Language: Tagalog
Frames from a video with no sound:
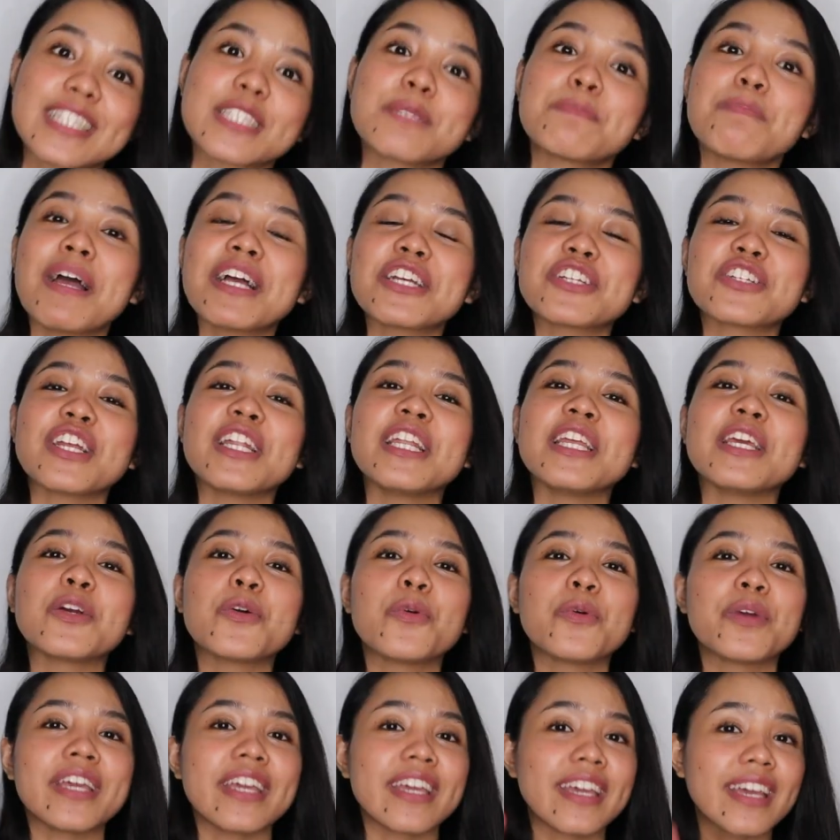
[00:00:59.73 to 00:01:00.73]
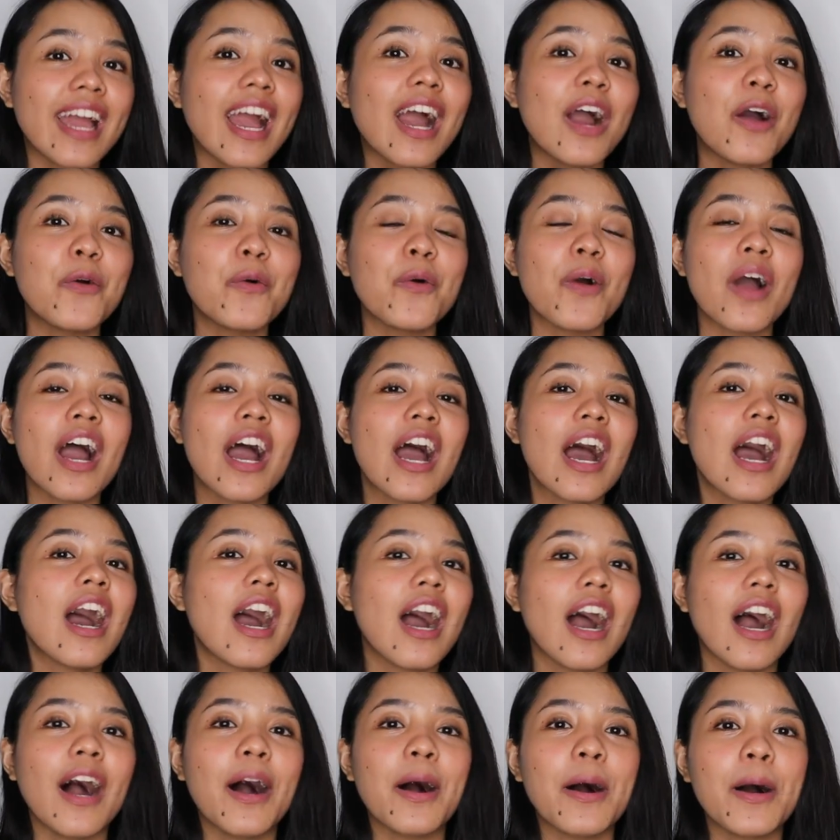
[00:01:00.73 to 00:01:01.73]
Especially kung ikaw
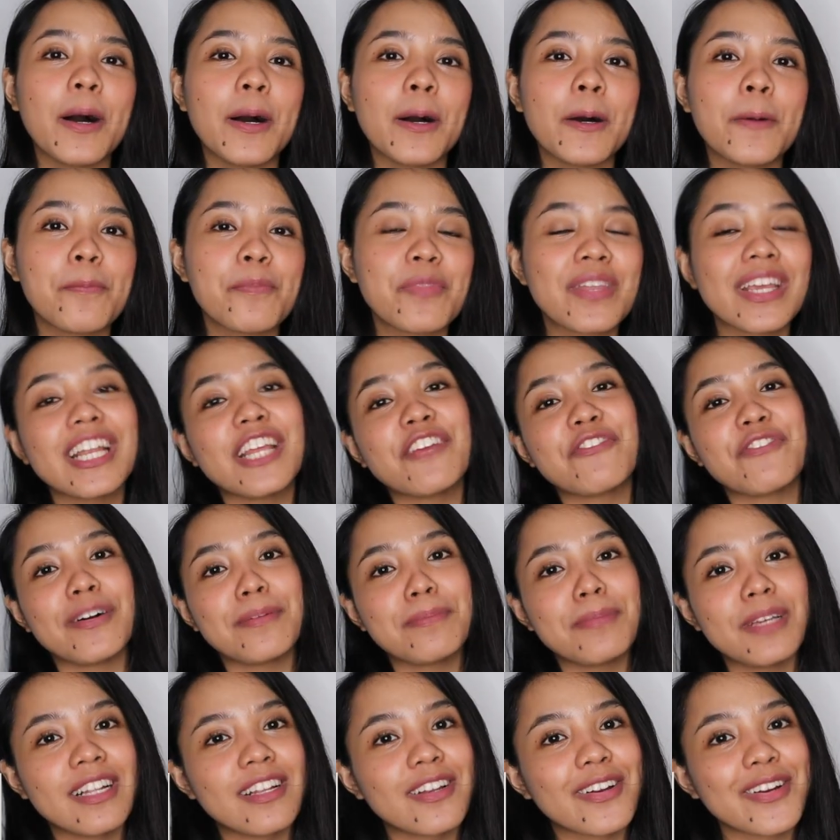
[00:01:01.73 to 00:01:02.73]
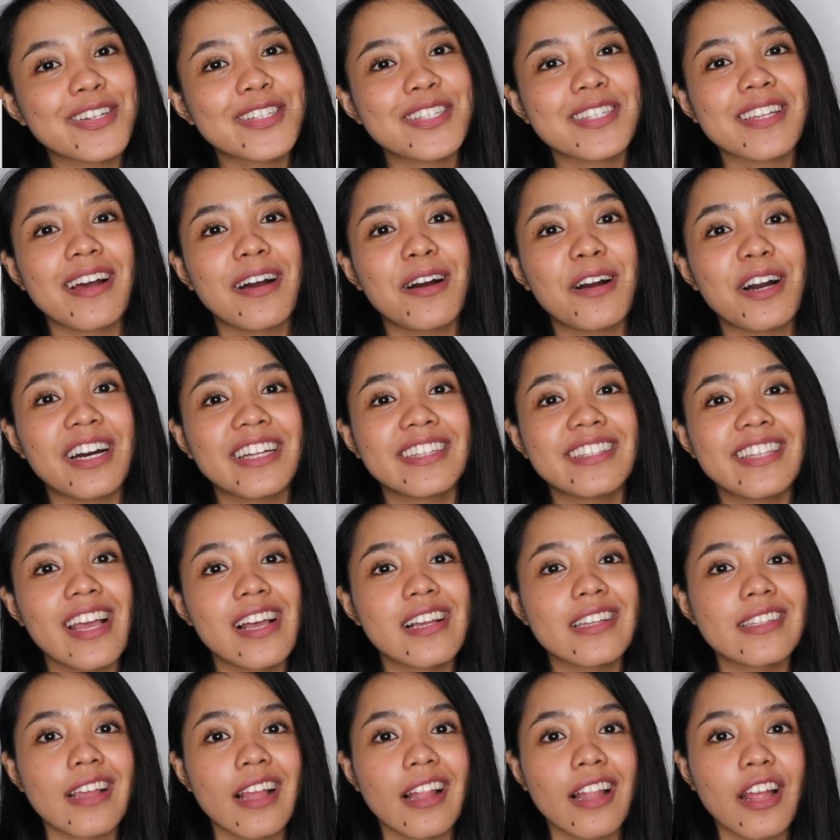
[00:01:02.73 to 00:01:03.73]
um, dili familiar sa
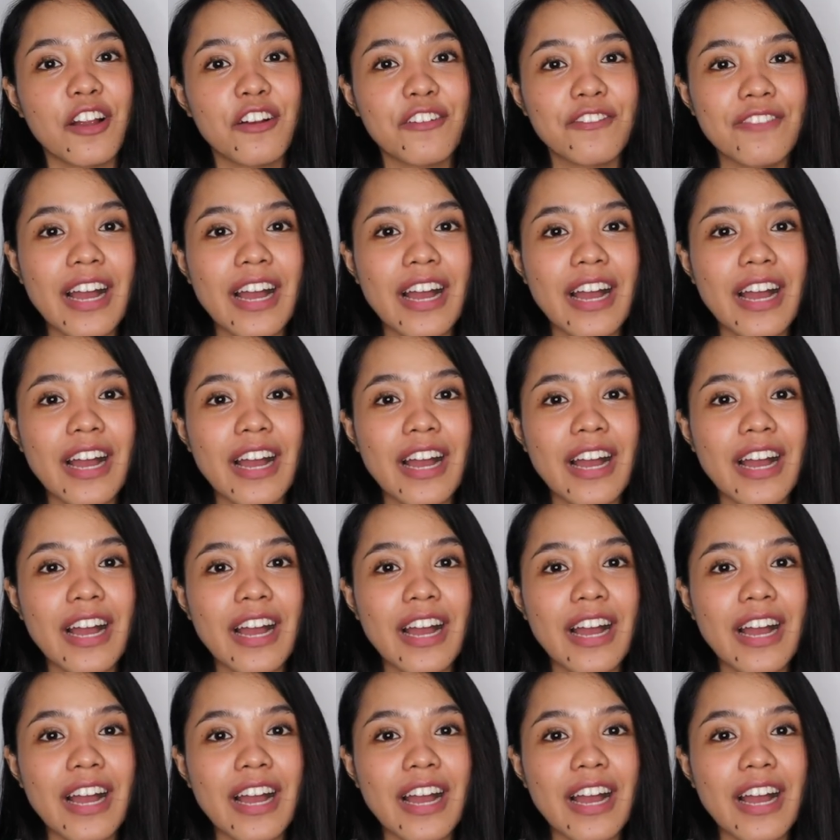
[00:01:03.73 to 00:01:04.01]
DSLR